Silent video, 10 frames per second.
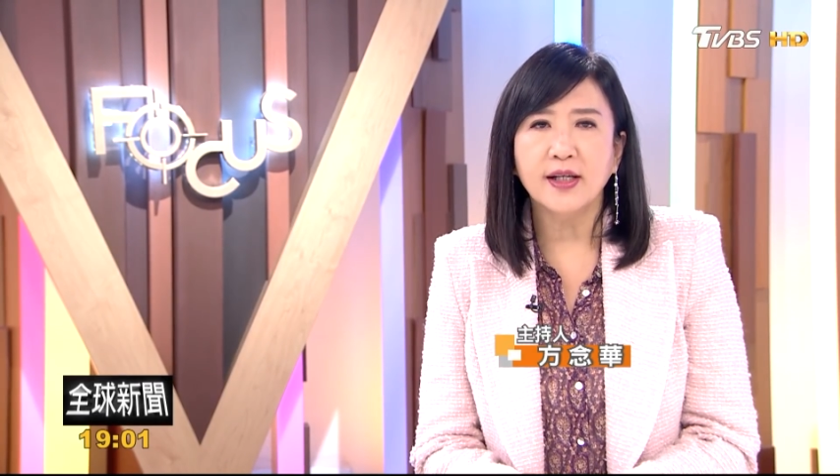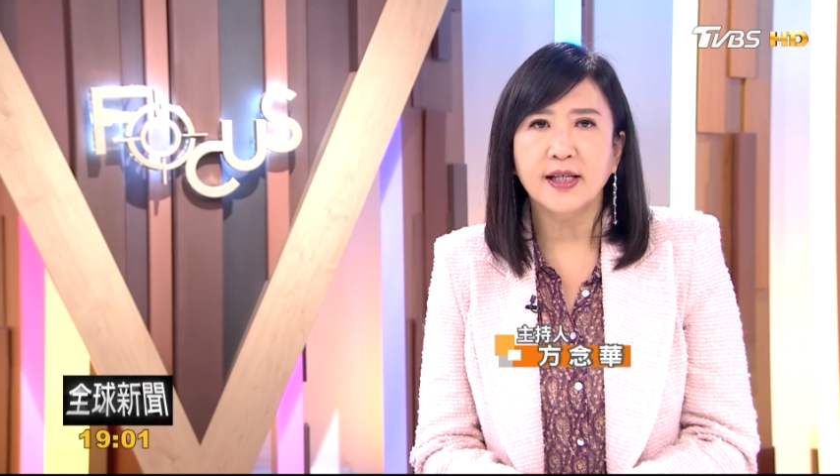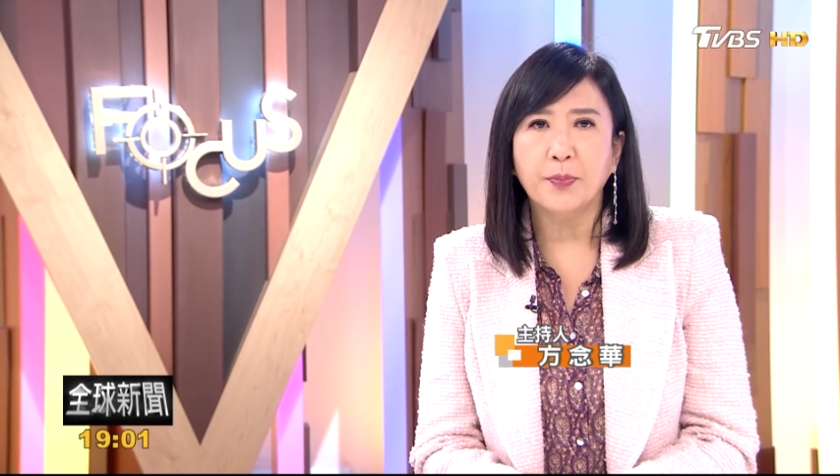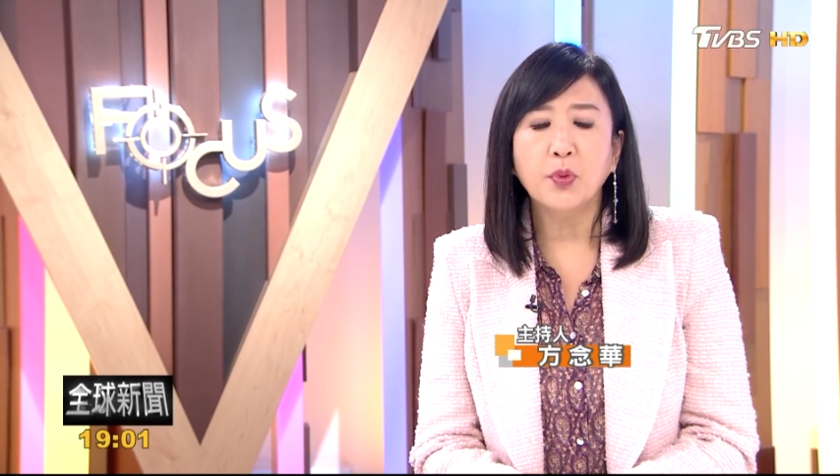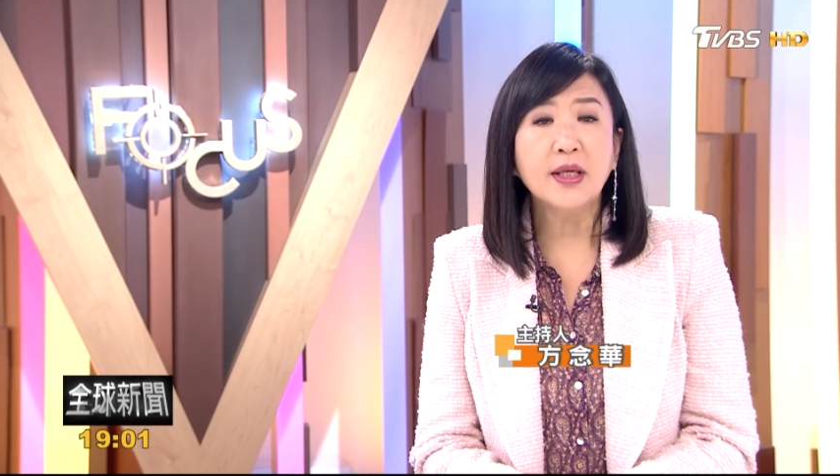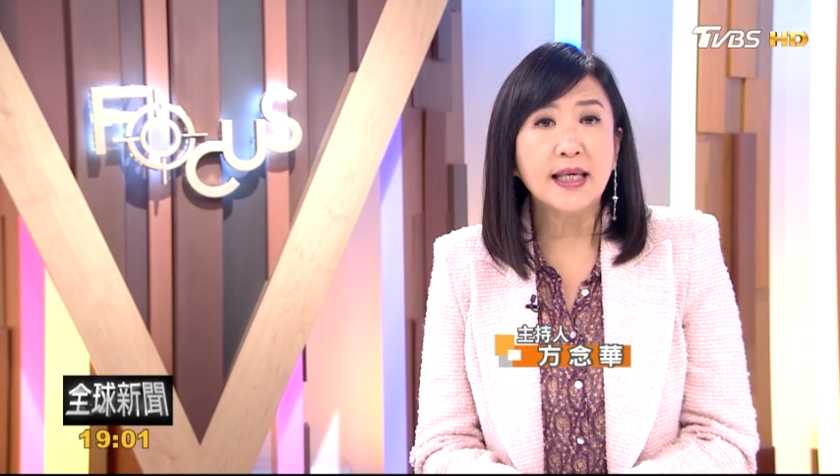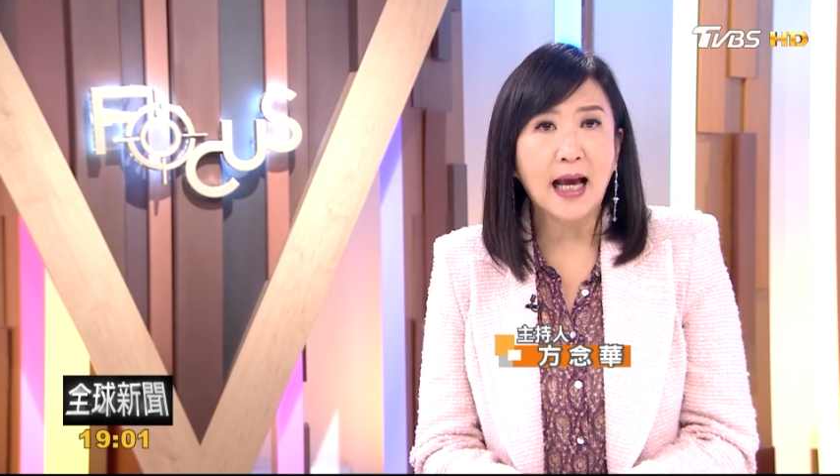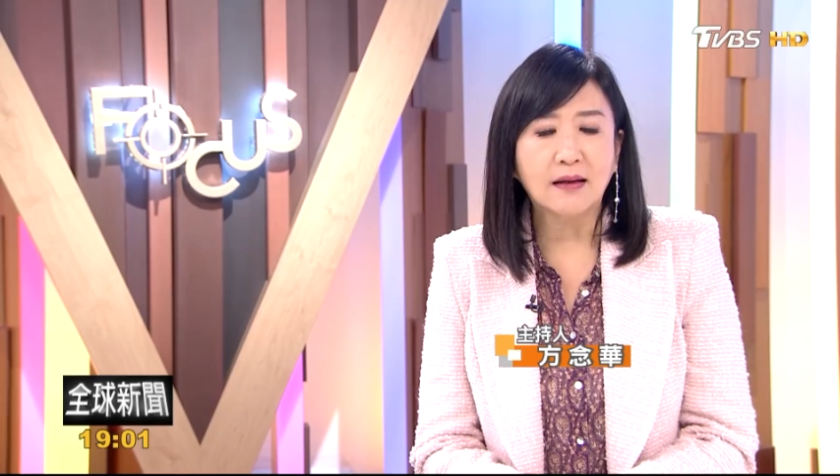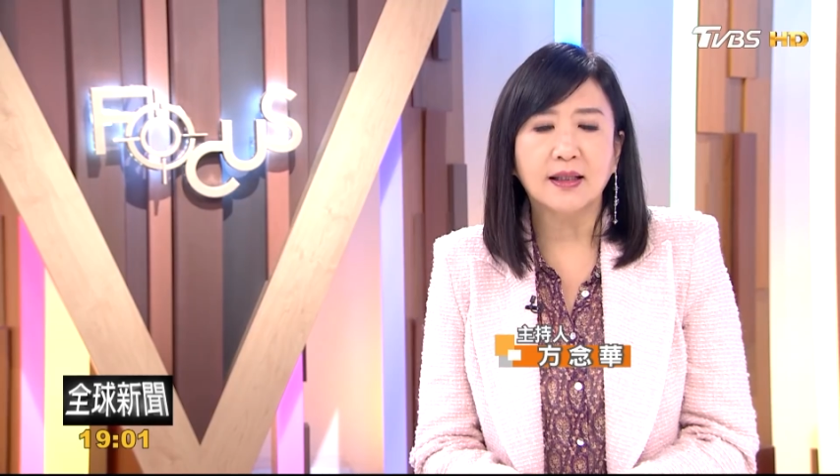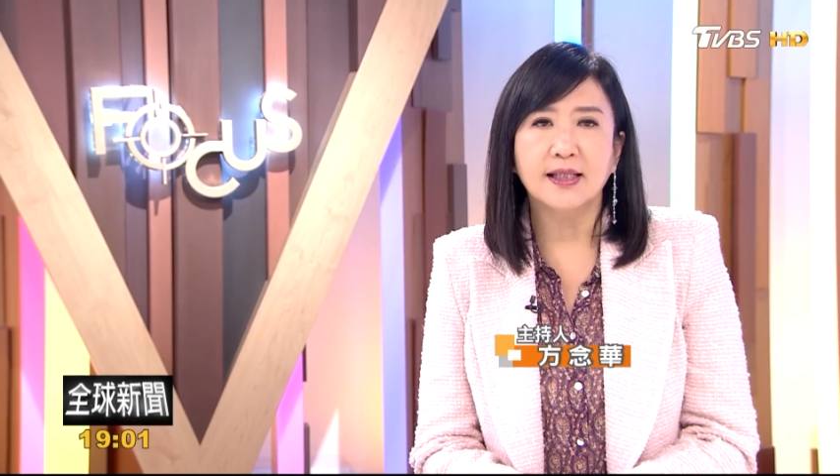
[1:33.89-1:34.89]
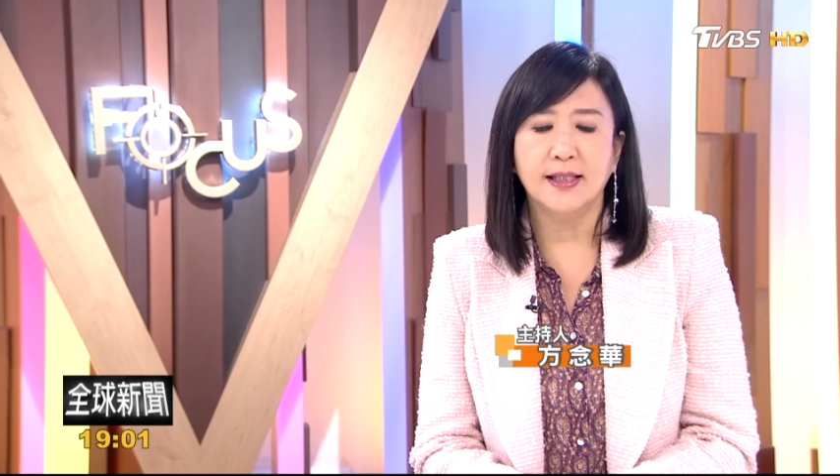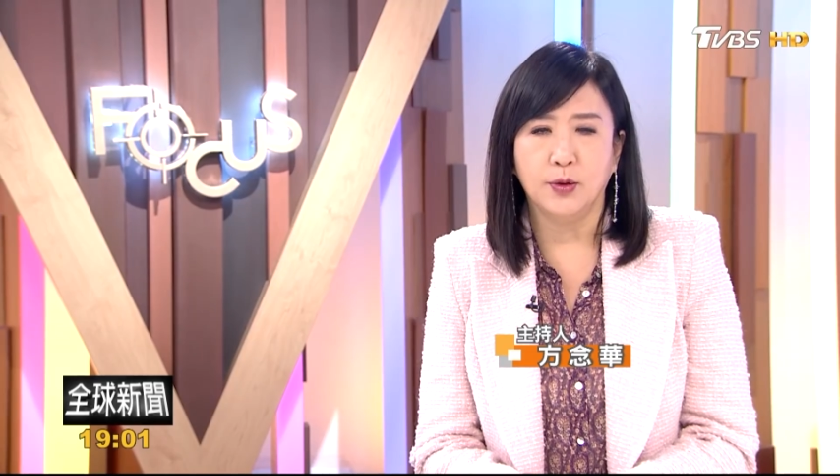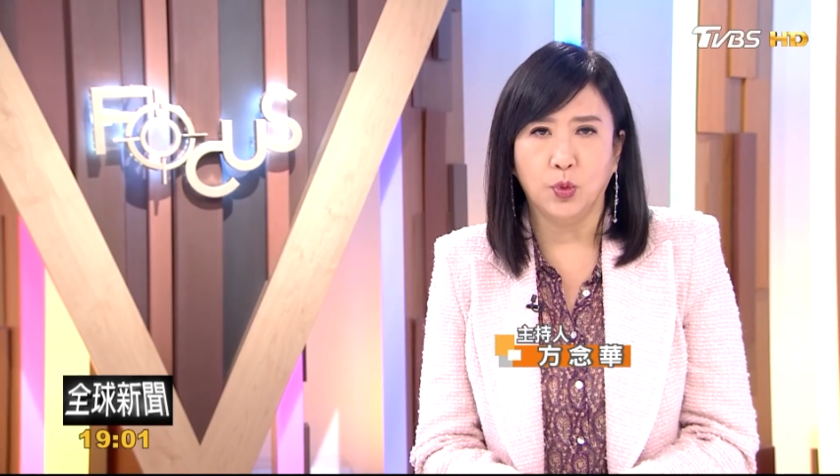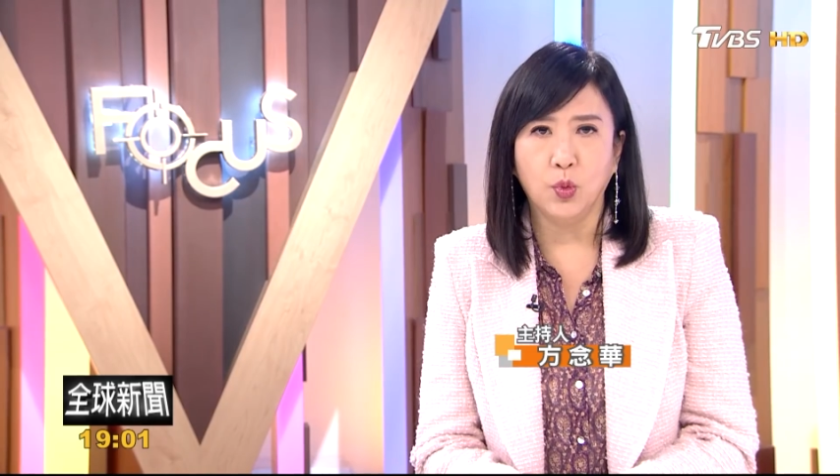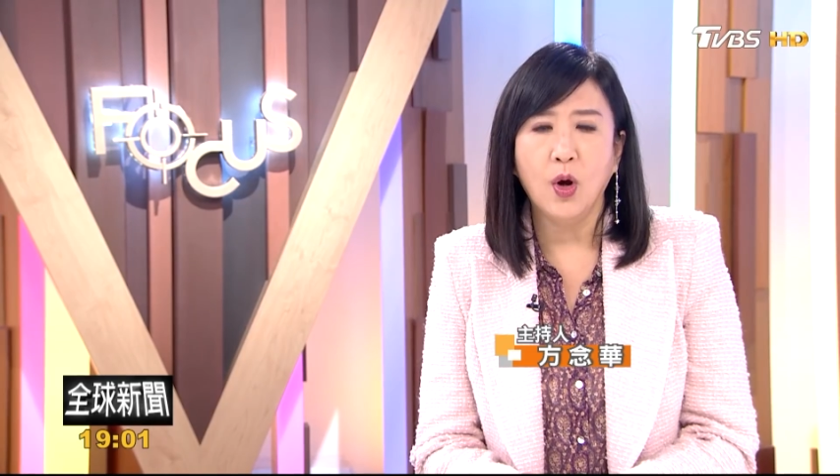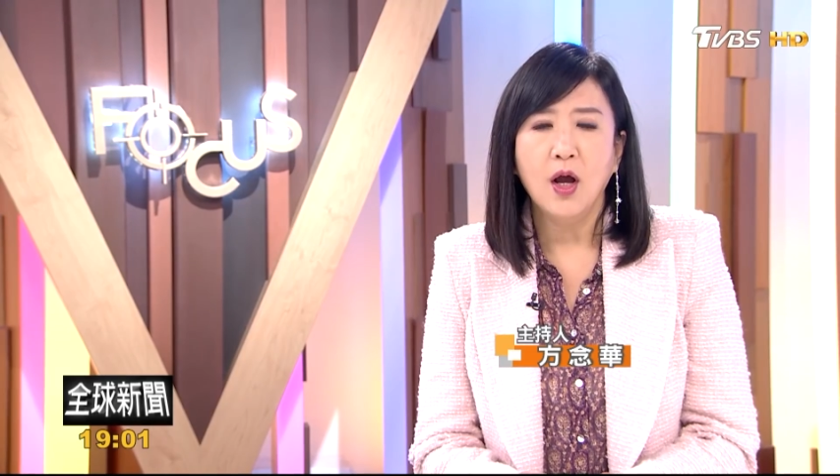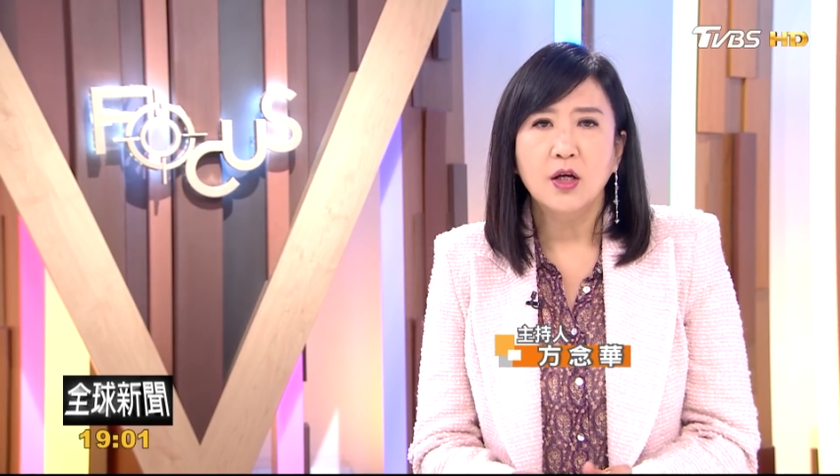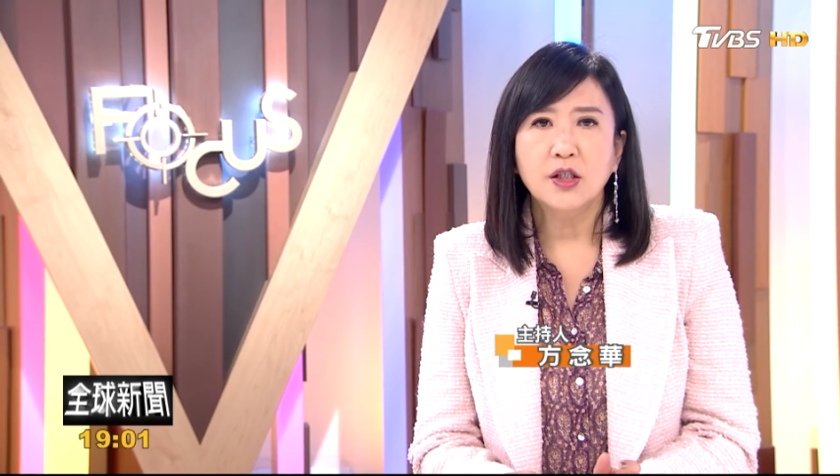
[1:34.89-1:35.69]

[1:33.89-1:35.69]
而且不一样的解读，